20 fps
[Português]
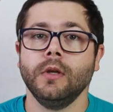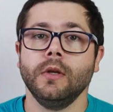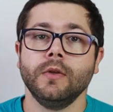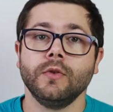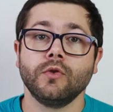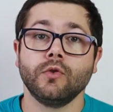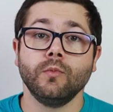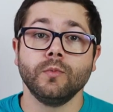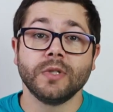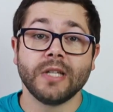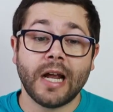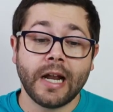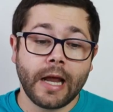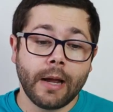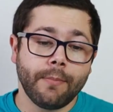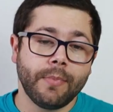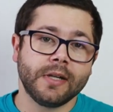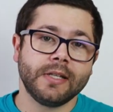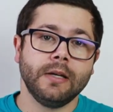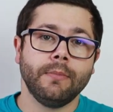se começarem
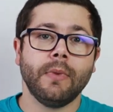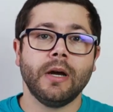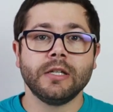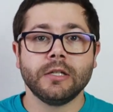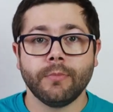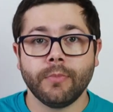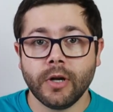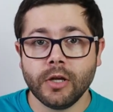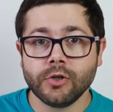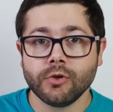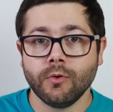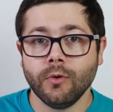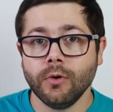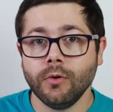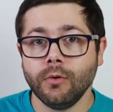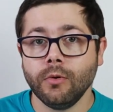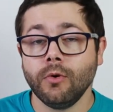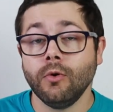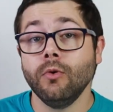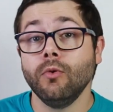a aparecer mais aparelhos
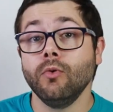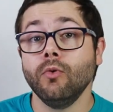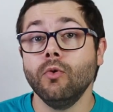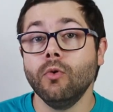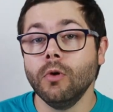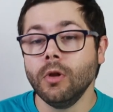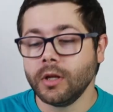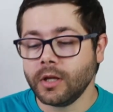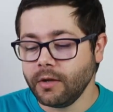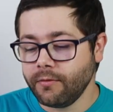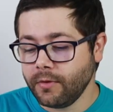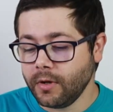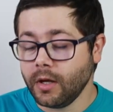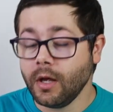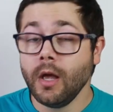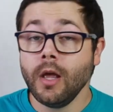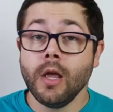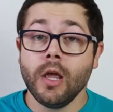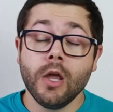com, com o Google TV.